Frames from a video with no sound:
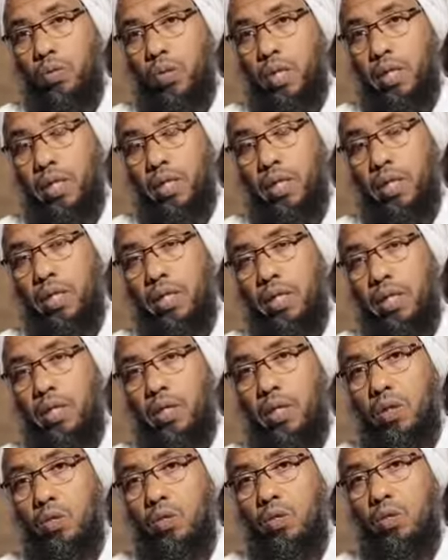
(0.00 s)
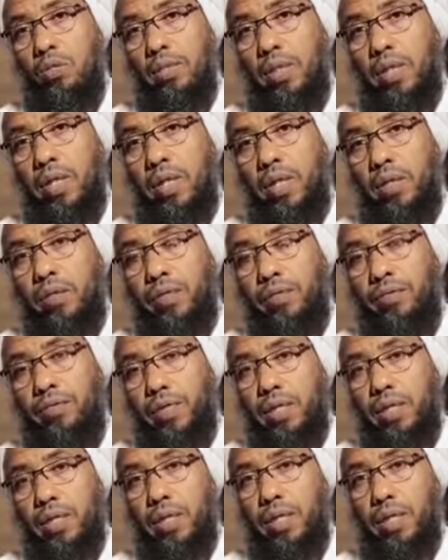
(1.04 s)
وحدائق غلبا
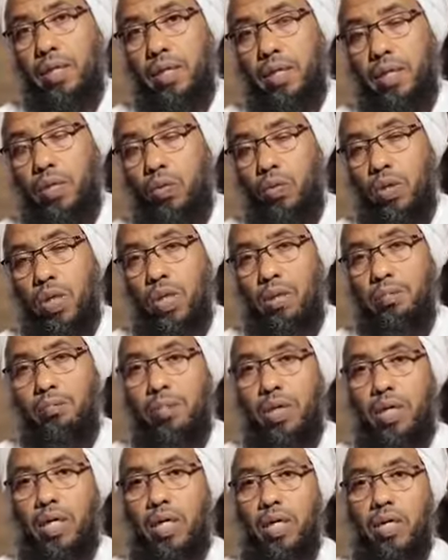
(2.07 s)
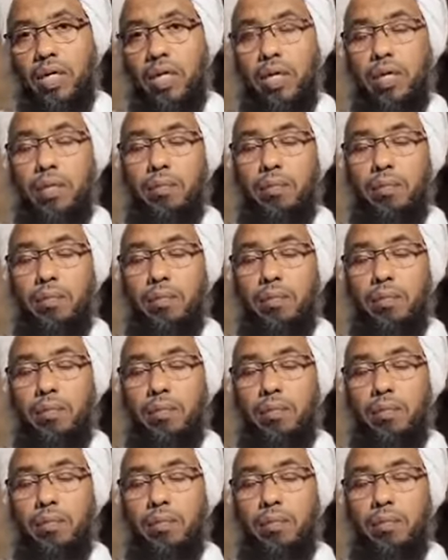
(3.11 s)
وفاكهة وأبا